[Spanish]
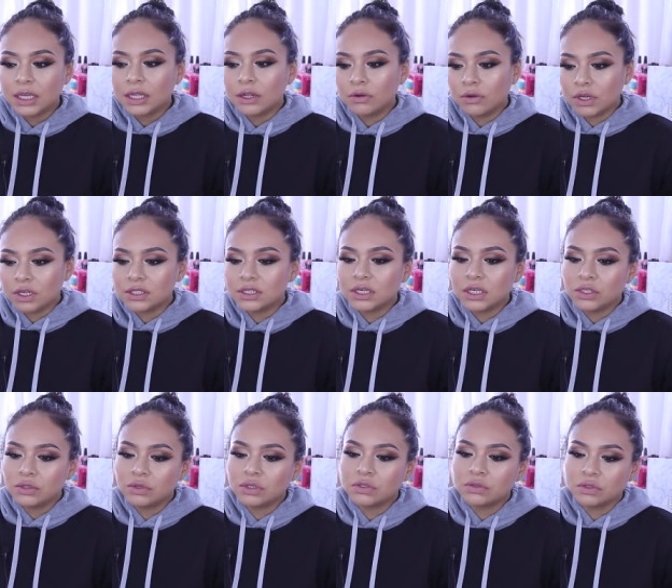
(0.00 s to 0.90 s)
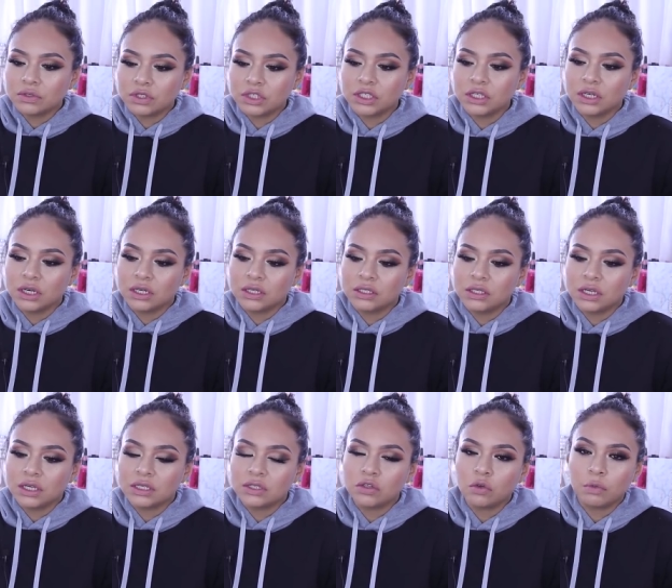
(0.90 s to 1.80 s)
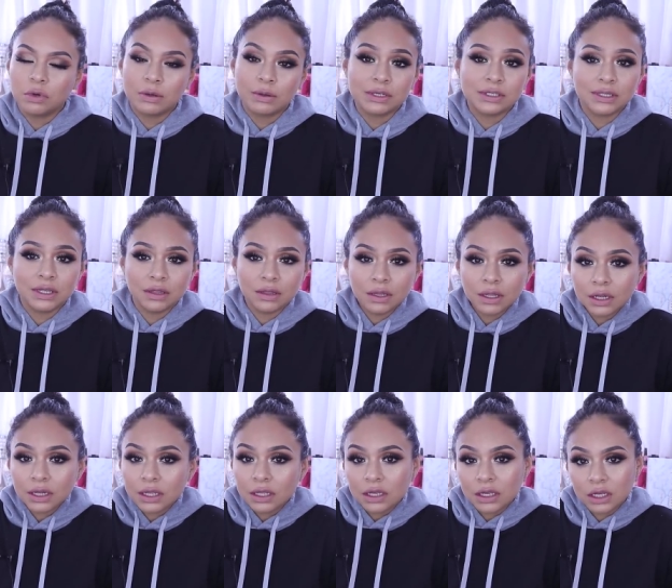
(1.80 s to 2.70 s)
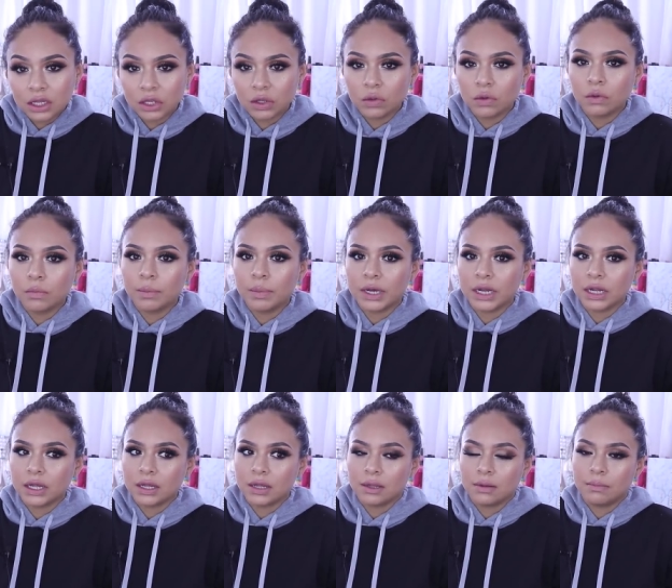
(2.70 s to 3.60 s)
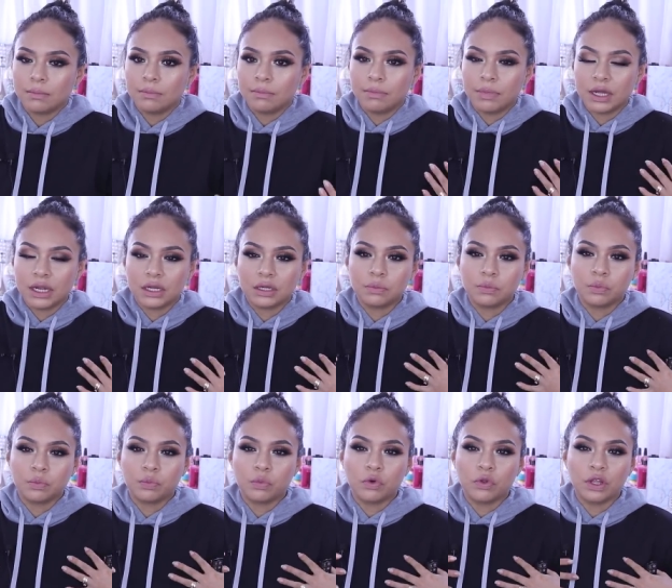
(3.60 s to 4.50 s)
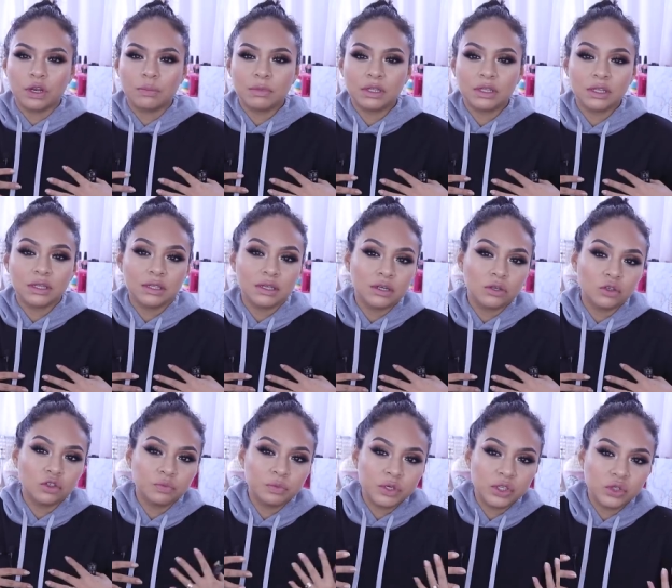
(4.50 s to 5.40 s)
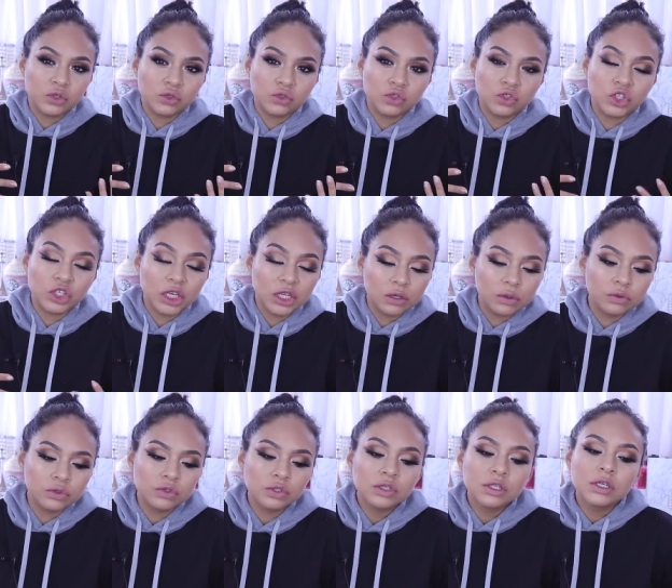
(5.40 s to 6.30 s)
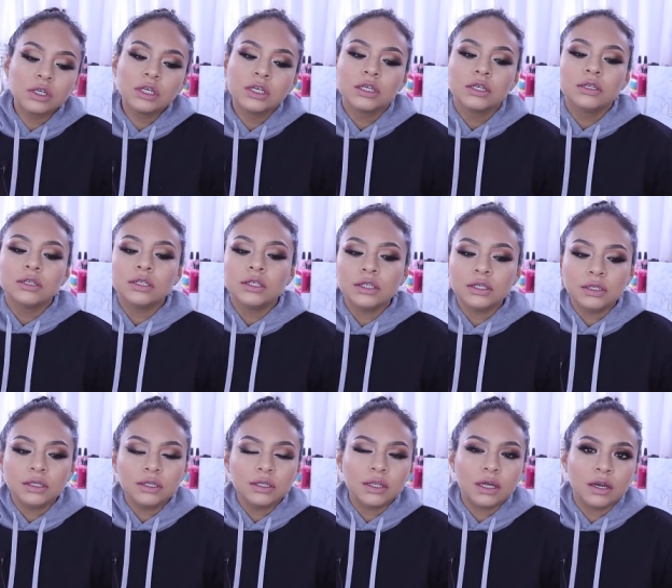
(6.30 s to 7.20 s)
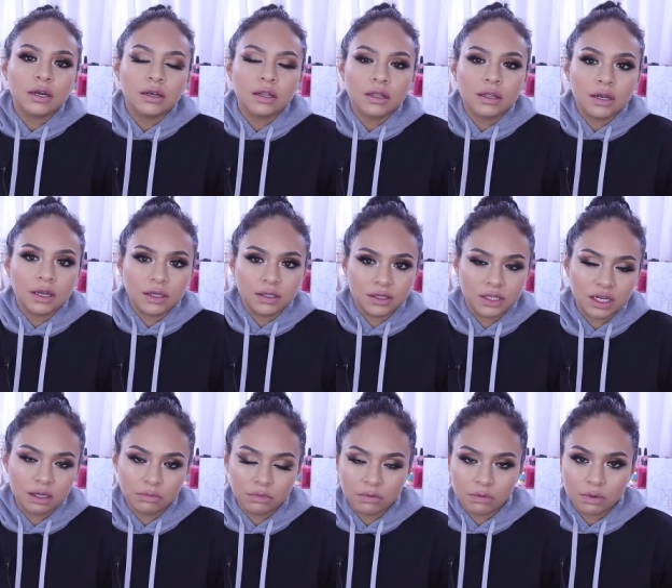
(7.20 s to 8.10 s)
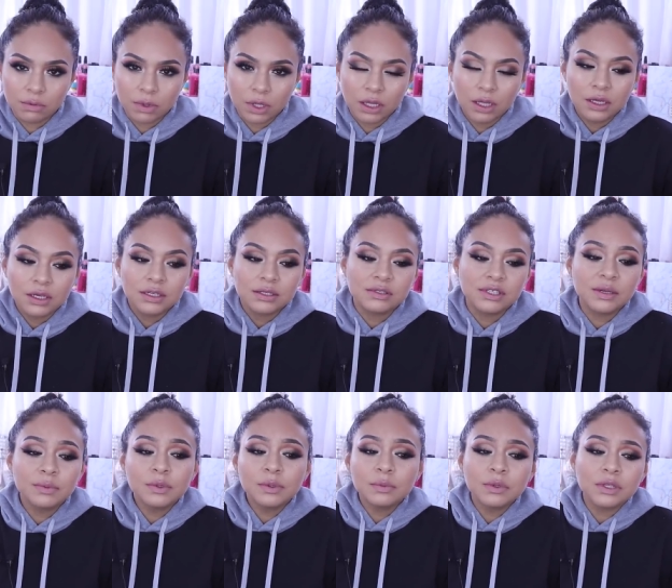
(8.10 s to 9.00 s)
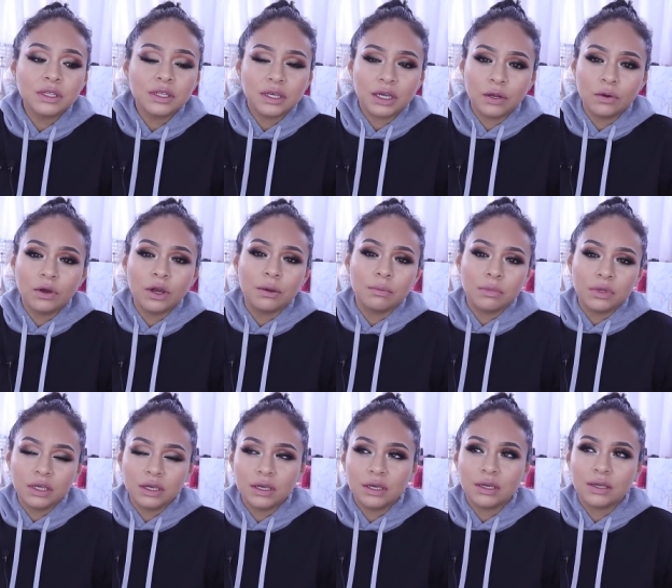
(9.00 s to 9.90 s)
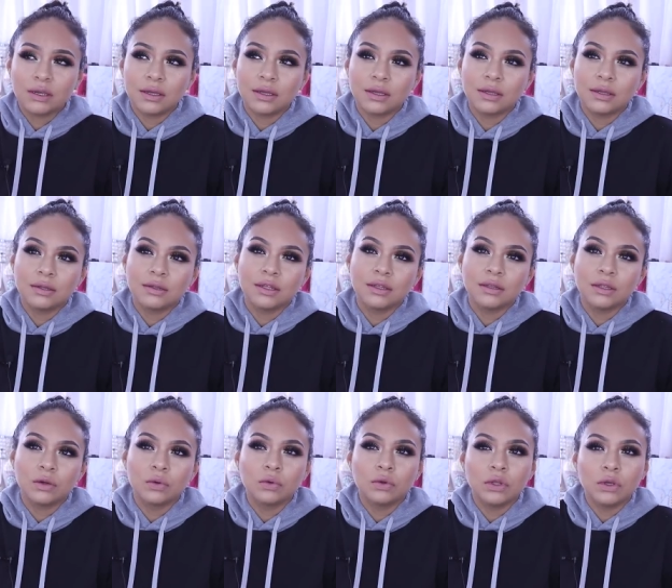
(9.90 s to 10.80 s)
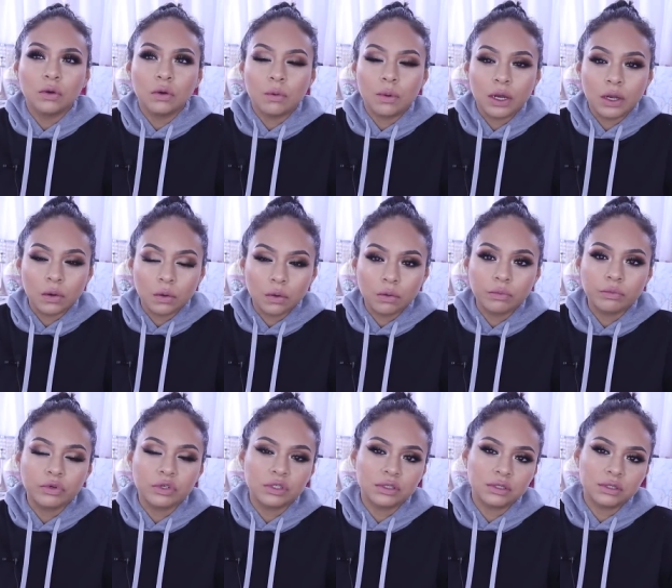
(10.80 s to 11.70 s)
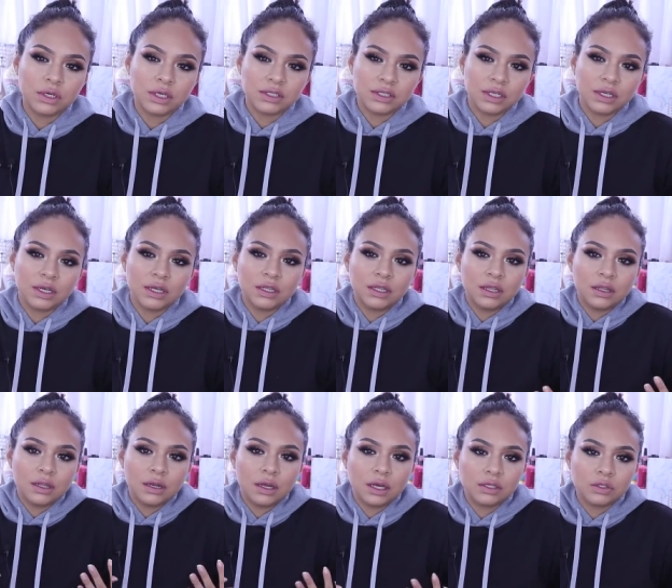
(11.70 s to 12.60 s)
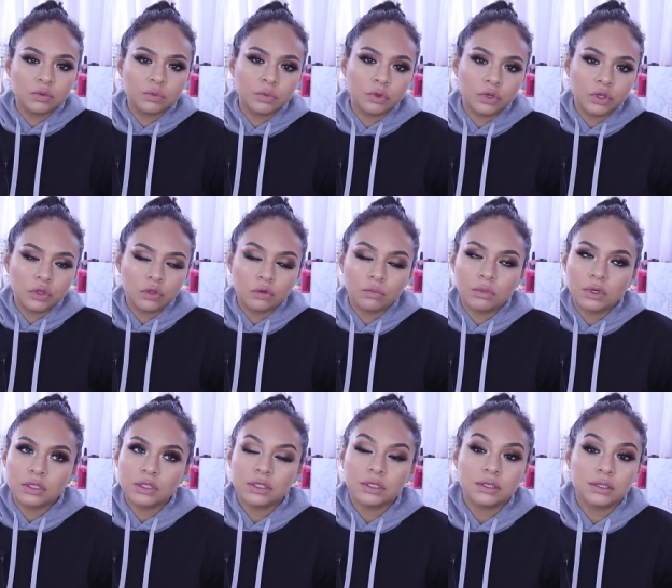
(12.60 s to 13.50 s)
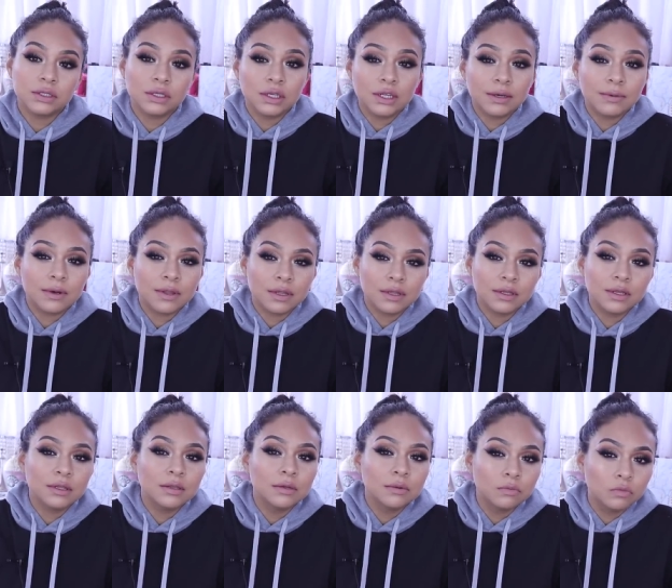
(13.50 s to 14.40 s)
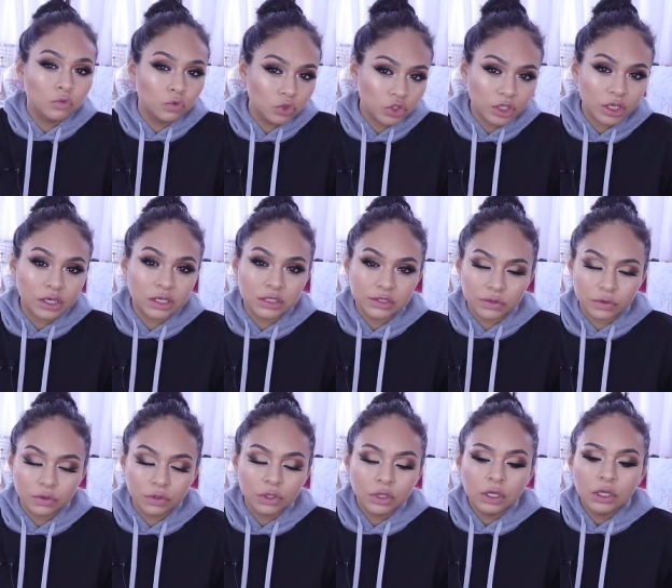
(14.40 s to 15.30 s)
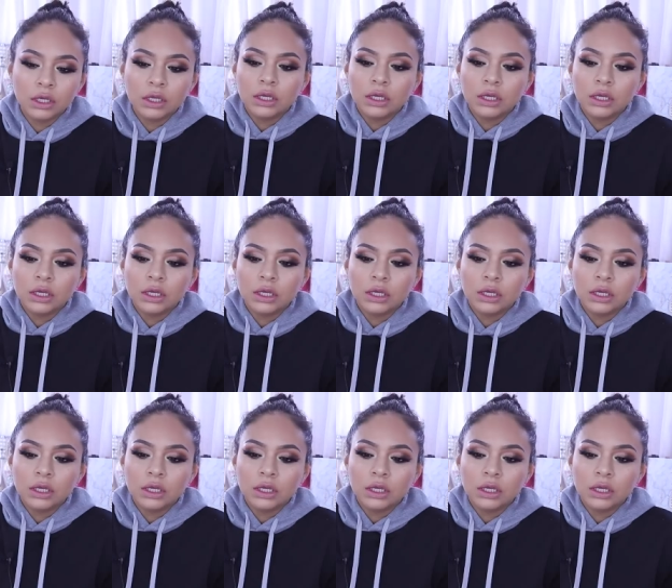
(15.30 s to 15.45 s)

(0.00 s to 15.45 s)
Lo que sí he hecho eso, chicas, es tomar bastante líquido para, para poder mantener los pechos llenos y darle de lactar a mi bebé. Siempre me dijeron a mí que tener un hijo varón pues hace que te adelgace un poquito más y sí, la verdad tienen mucha razón.